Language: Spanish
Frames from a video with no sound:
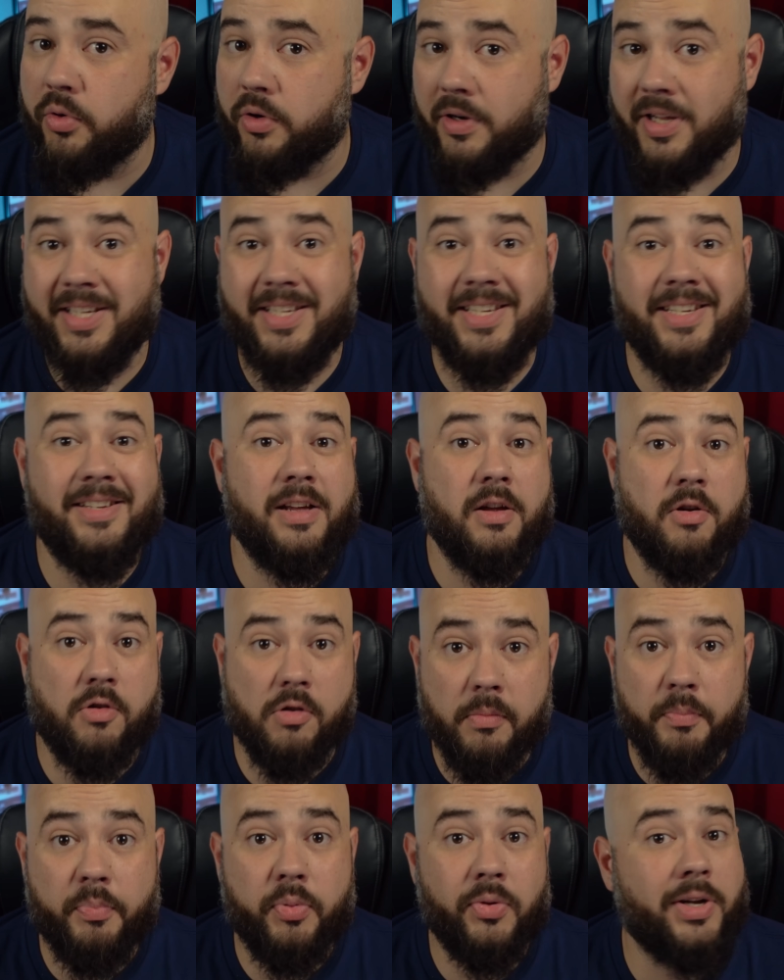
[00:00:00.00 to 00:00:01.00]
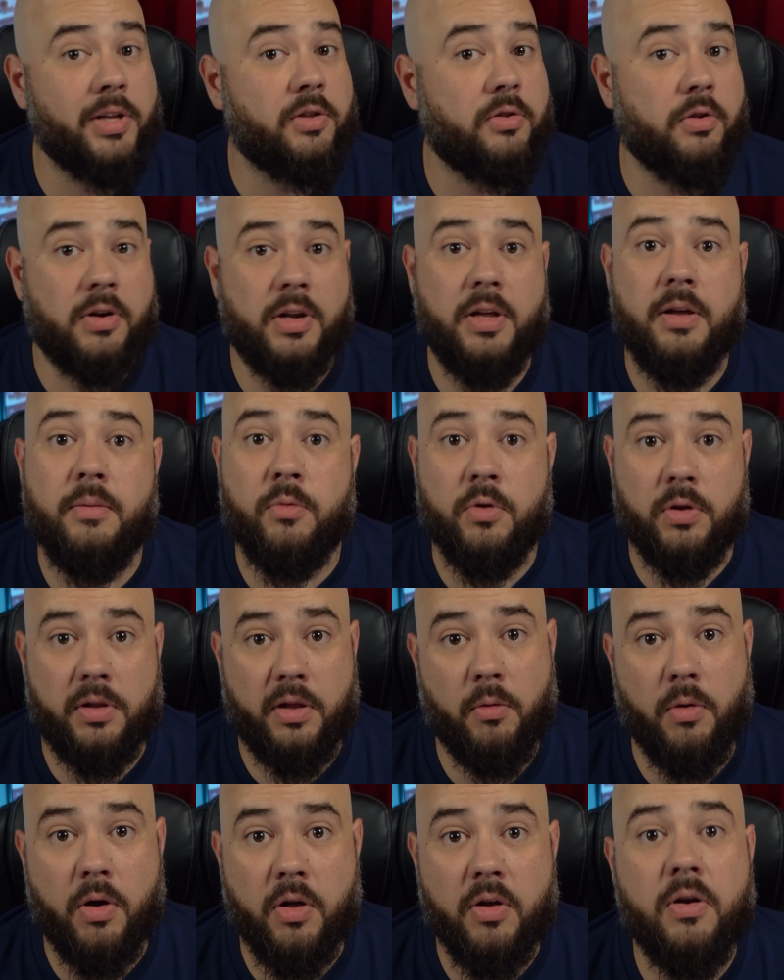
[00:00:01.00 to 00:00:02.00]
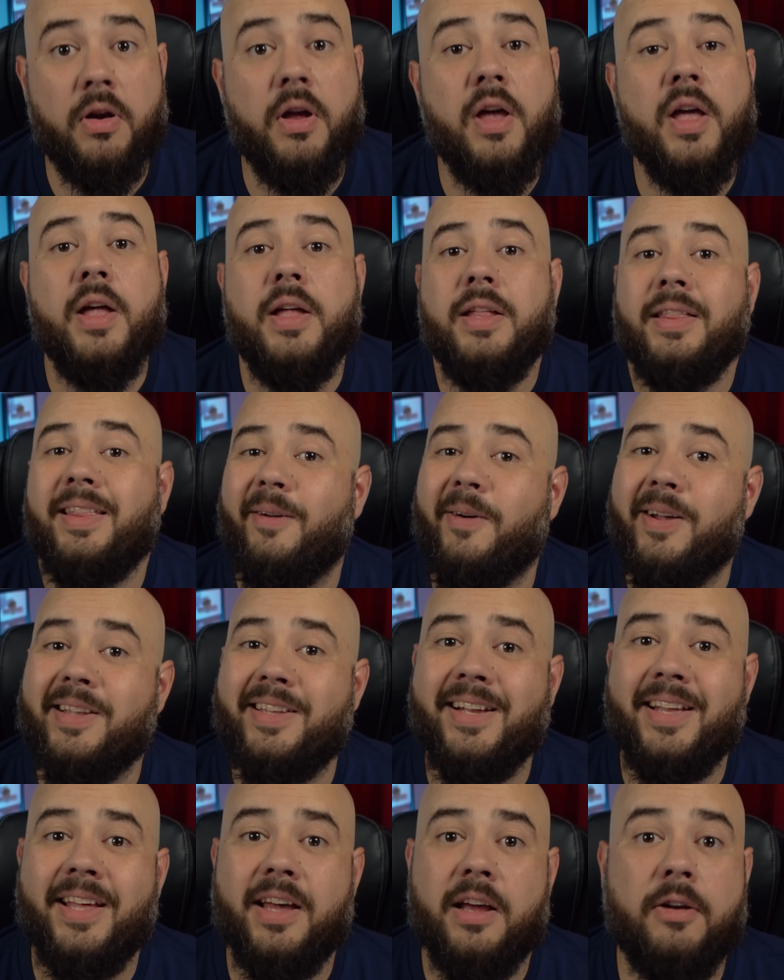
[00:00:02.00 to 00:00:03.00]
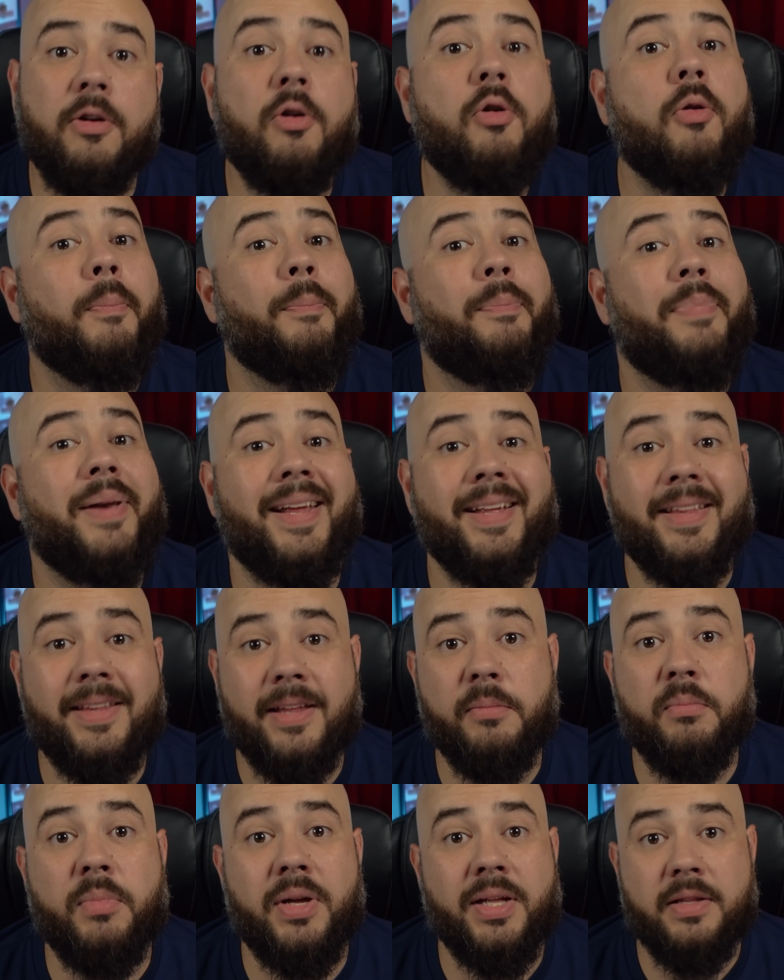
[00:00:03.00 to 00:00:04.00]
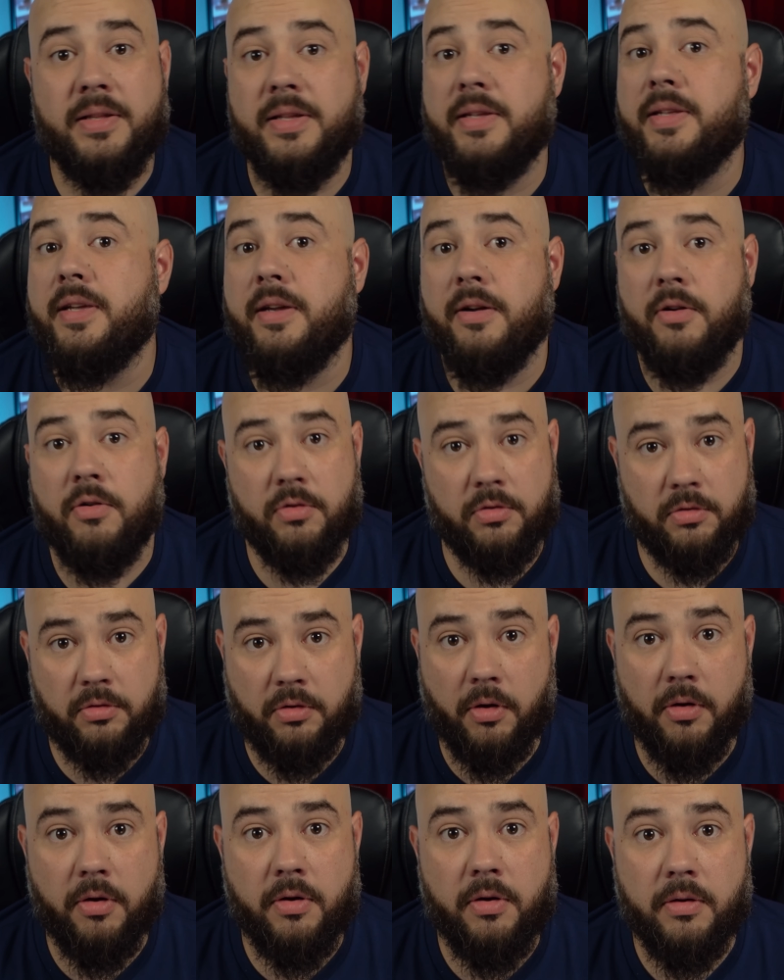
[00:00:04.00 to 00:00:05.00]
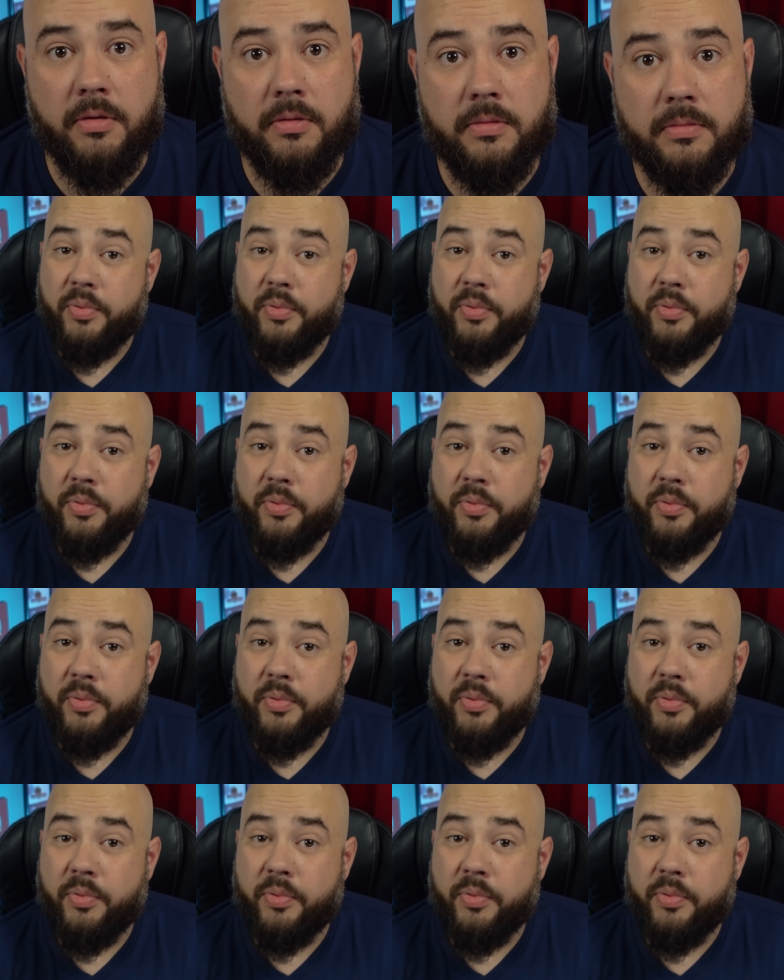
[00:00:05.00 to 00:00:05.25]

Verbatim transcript: porque si se rompe una torre de amortiguador, te vas a quedar completamente sin control.